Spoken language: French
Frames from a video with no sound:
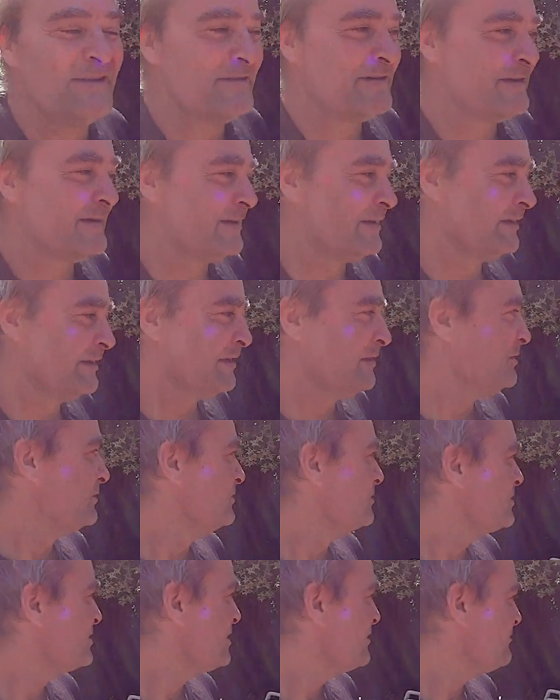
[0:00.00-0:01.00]
voilà.
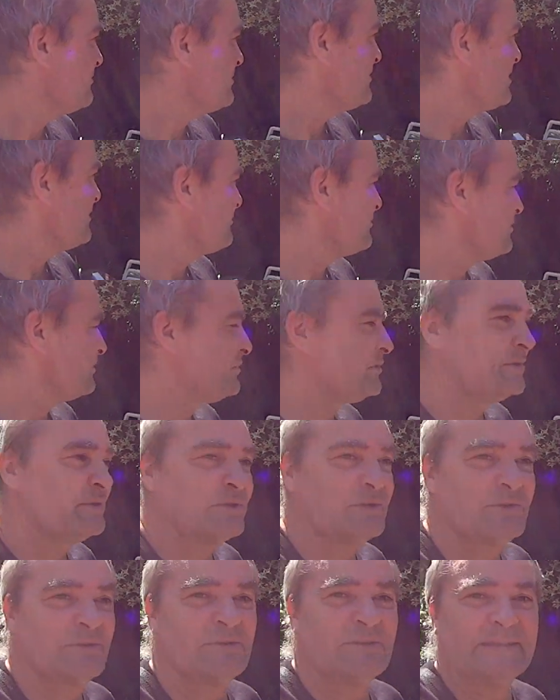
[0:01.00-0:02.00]
Donc avant, avant,
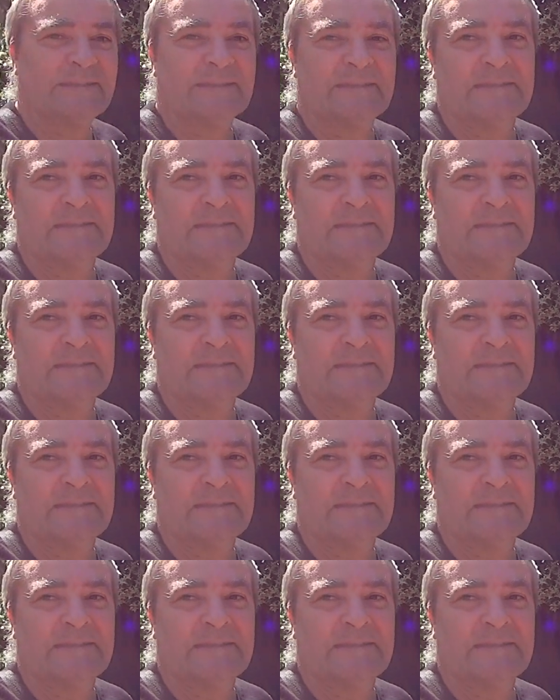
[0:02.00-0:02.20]
euh,